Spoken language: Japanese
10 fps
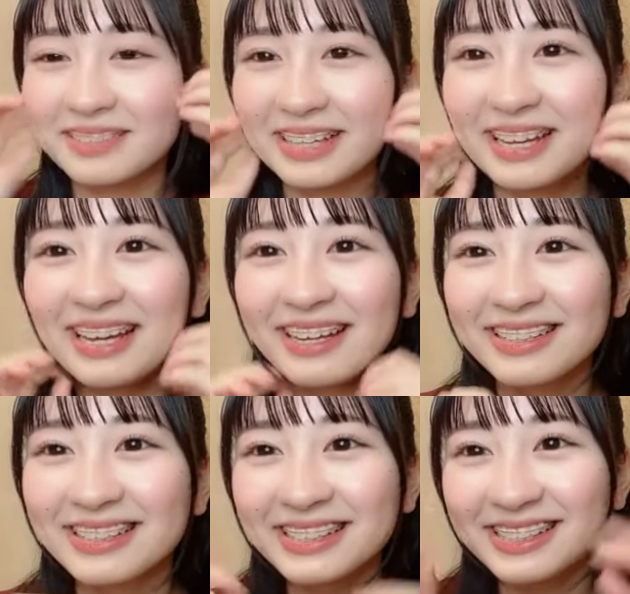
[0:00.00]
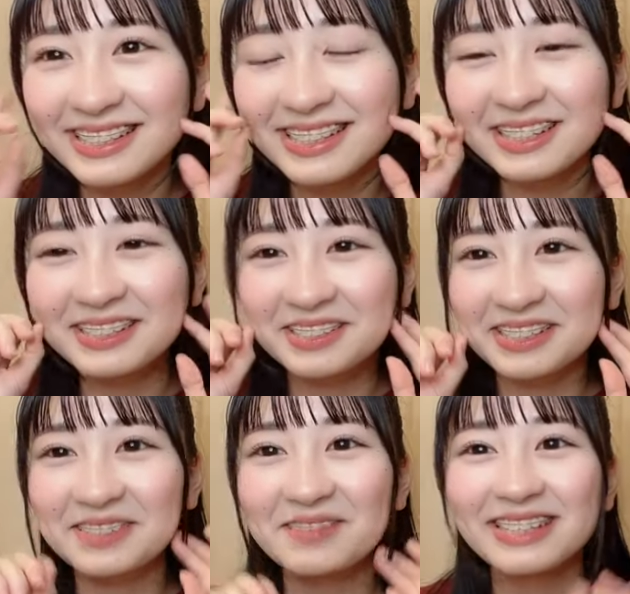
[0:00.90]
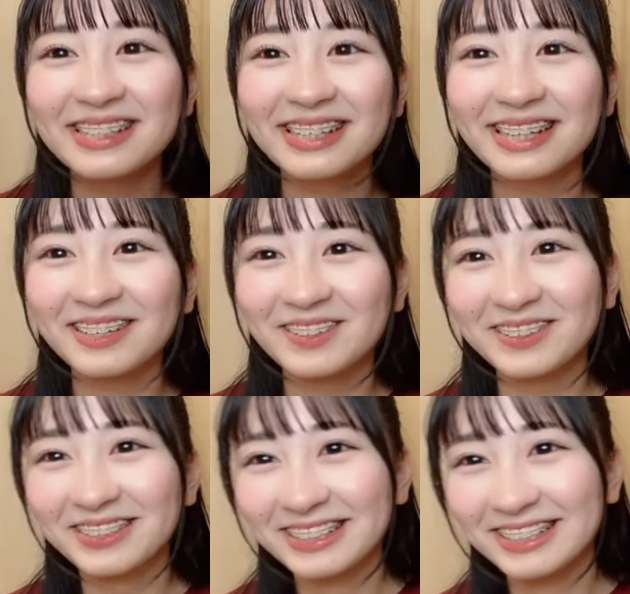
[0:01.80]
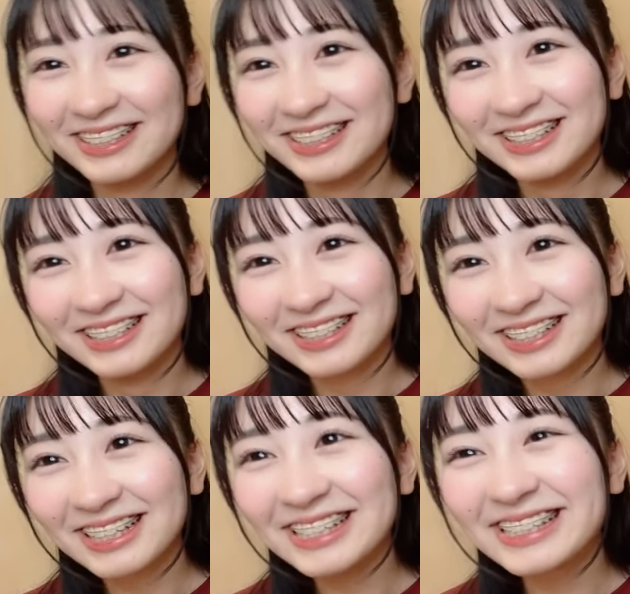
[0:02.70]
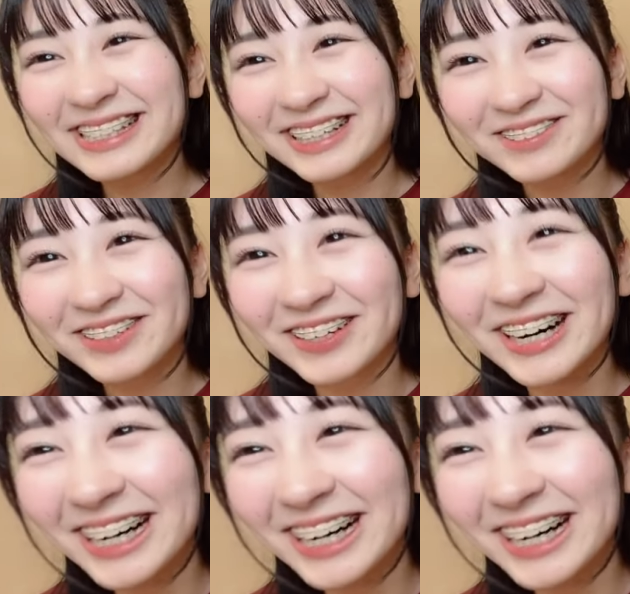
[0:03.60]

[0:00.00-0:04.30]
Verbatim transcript: ね全身タイツは攻めすぎだよ引いちゃうよ